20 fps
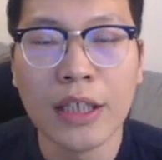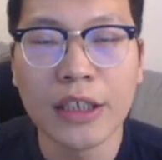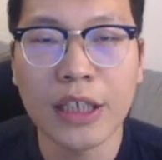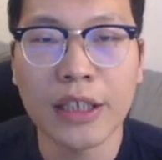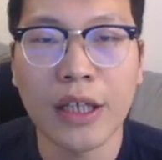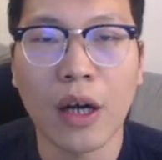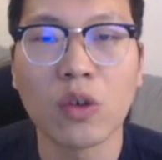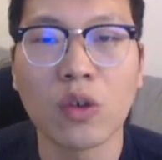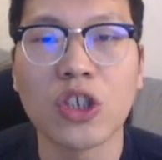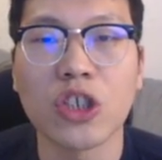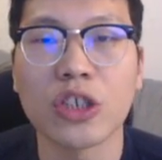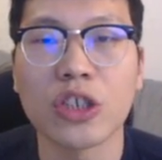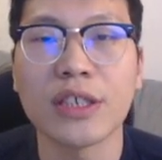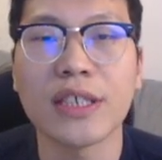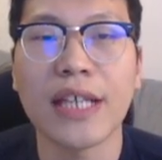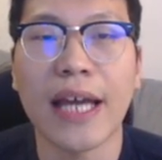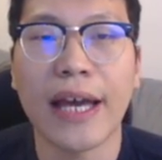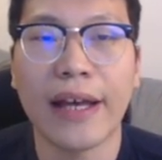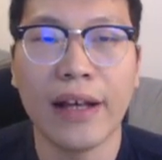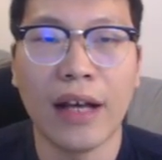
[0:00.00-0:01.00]
这条直
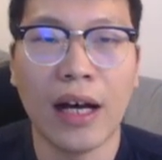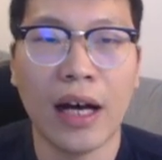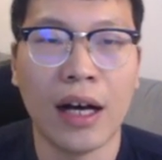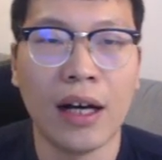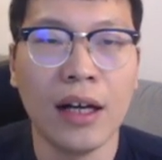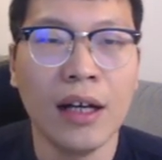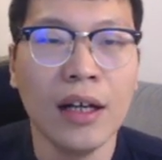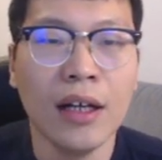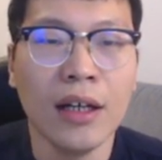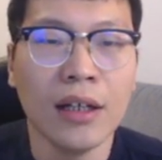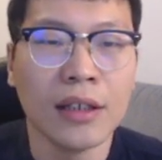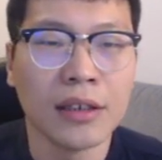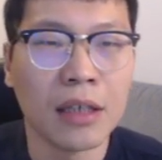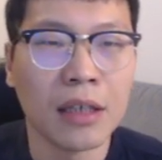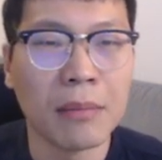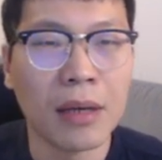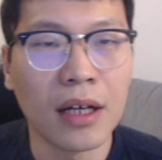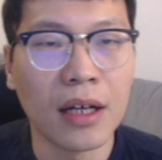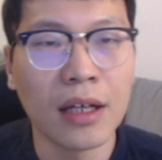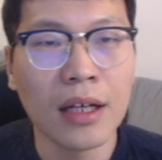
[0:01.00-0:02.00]
线啊。
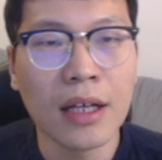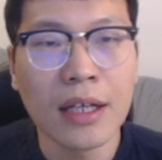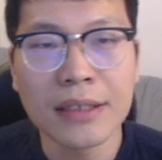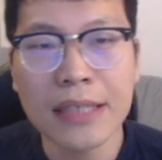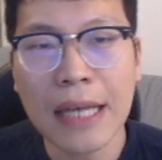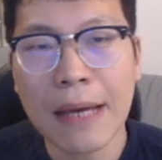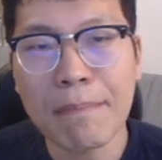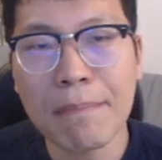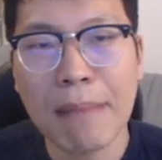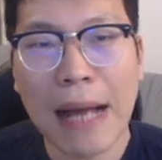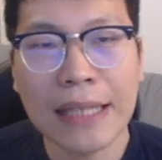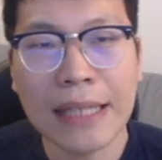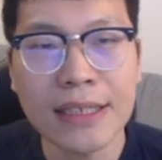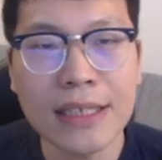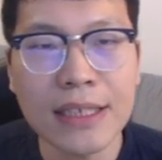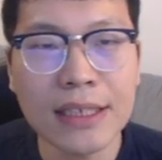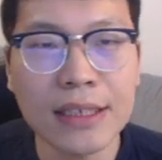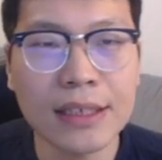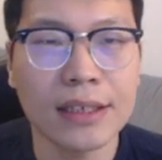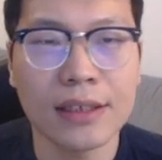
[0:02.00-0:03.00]
那么在马
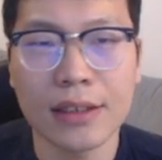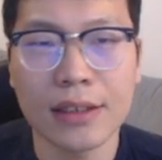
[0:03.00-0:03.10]
g。